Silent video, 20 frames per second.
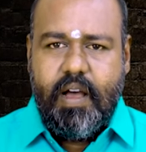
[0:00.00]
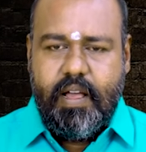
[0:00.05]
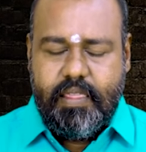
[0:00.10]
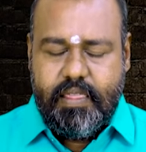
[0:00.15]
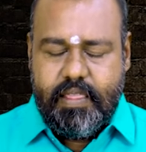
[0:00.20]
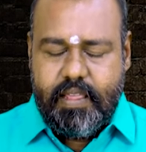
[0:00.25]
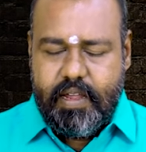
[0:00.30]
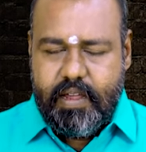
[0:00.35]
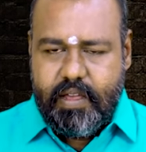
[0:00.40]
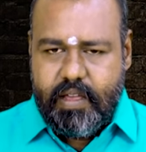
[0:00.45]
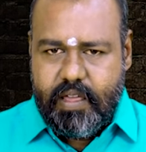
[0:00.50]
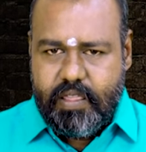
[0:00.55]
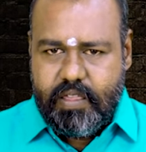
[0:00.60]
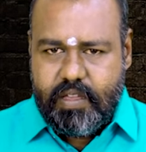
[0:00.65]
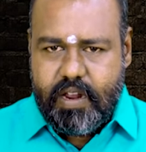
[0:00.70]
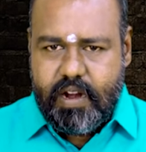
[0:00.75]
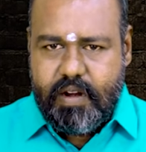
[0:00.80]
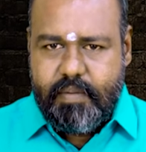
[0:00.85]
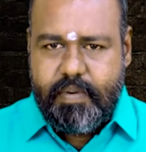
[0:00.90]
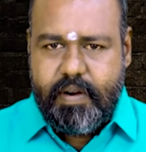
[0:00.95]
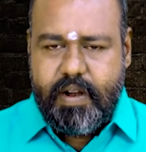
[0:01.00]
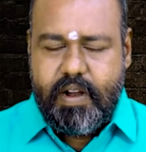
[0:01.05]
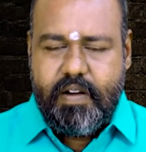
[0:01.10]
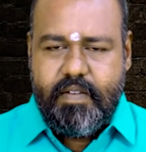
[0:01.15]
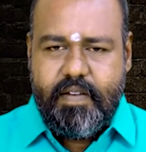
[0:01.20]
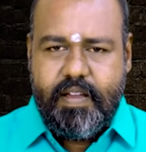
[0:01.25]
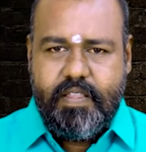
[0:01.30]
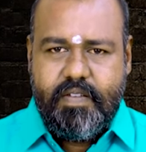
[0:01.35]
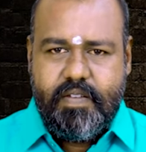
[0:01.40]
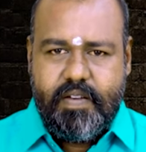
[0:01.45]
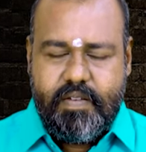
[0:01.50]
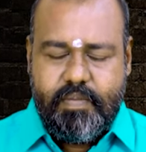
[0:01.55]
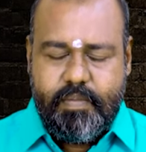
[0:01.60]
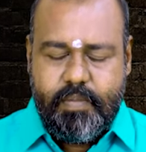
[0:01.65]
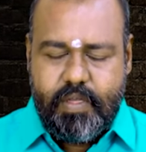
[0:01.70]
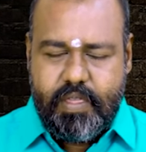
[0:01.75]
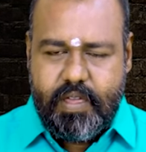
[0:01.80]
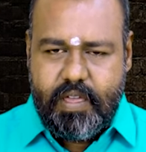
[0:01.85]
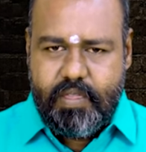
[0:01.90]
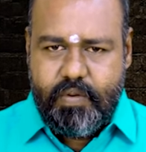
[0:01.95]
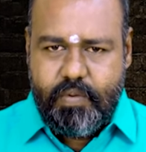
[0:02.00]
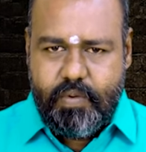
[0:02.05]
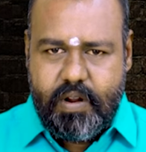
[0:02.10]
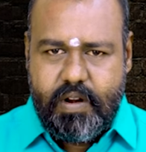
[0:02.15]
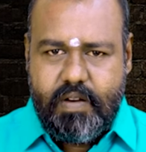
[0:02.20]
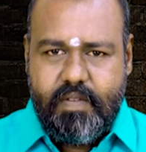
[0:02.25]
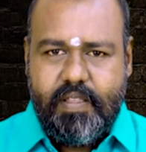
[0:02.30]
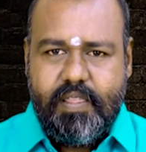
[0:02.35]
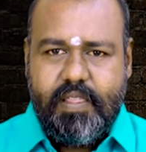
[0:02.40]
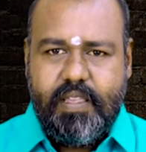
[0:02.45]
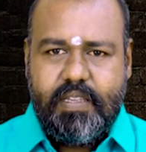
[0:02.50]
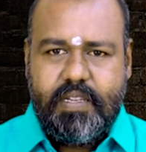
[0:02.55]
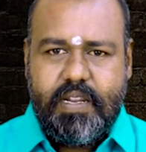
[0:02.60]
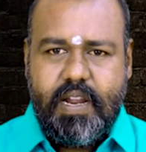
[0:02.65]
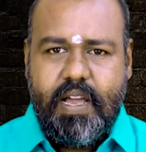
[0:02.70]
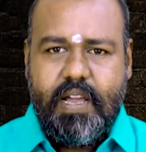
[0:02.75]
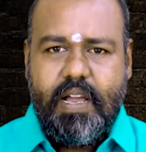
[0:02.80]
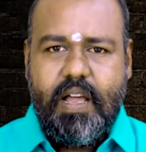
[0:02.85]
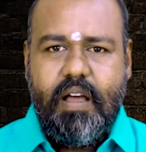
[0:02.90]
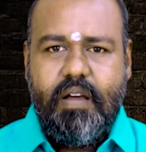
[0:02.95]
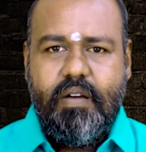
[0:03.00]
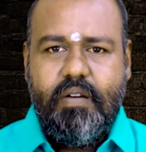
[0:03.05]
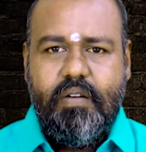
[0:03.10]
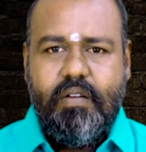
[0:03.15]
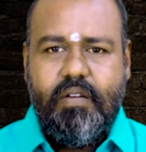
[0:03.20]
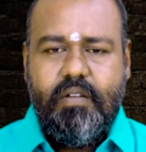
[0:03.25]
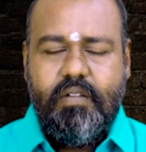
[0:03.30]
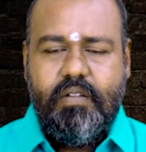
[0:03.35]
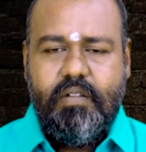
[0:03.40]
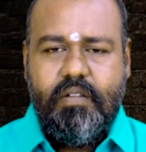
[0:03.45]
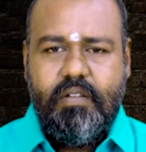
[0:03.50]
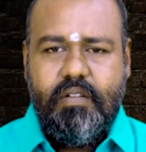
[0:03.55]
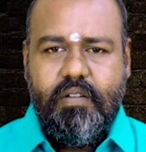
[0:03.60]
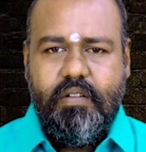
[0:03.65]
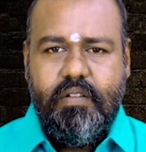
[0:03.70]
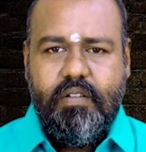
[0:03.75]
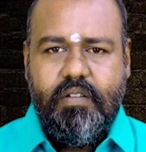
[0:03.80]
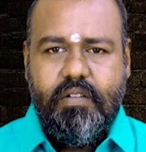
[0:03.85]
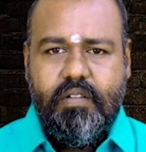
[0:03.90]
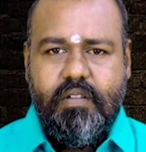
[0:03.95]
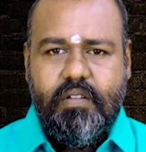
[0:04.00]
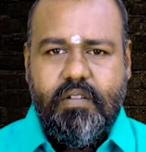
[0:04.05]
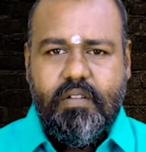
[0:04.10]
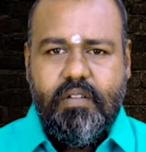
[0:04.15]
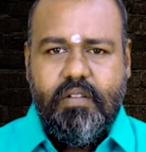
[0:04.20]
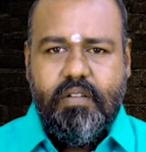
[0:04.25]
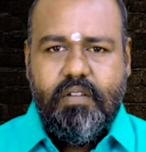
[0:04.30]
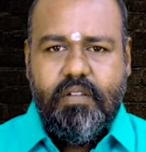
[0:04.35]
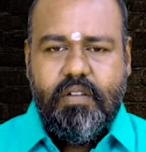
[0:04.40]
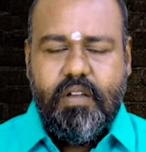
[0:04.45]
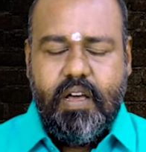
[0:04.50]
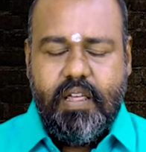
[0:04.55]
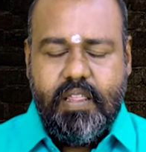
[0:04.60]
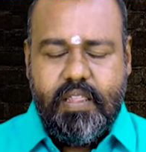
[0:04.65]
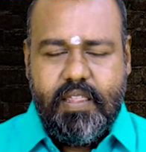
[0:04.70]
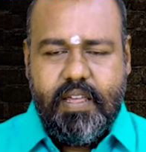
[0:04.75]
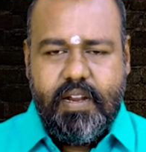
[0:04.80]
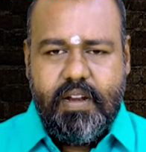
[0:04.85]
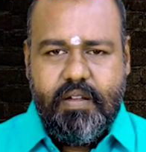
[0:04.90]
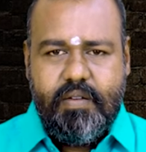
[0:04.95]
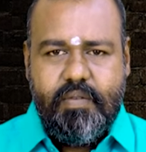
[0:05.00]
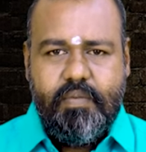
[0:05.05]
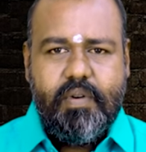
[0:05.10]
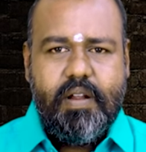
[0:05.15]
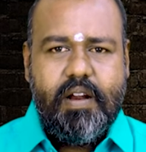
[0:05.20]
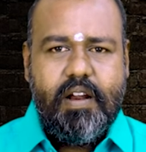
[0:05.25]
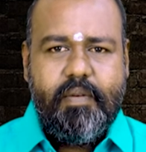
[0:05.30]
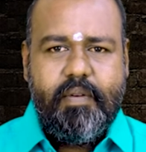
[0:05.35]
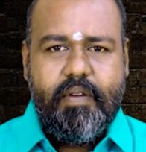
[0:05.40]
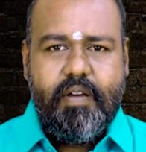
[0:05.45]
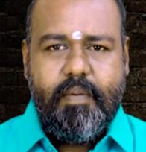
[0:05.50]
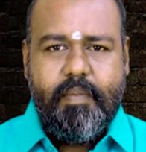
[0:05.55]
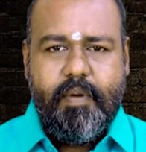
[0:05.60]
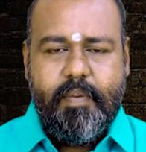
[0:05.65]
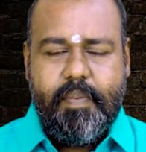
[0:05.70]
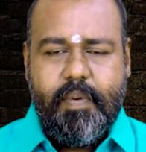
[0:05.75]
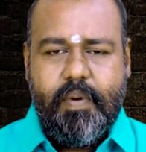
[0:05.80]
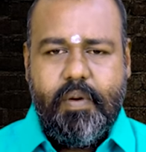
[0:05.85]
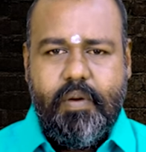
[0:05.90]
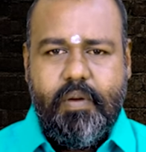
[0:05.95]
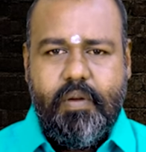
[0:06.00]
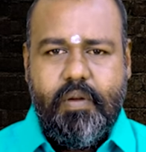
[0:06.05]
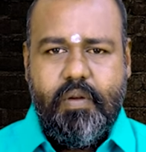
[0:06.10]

அந்த அதுக்கான பன்னெண்டு வயது வரும்போது அந்த உடல் வந்து ஸ்ட்ராங் ஆகும் அதுதானே உடலோட அமைப்பு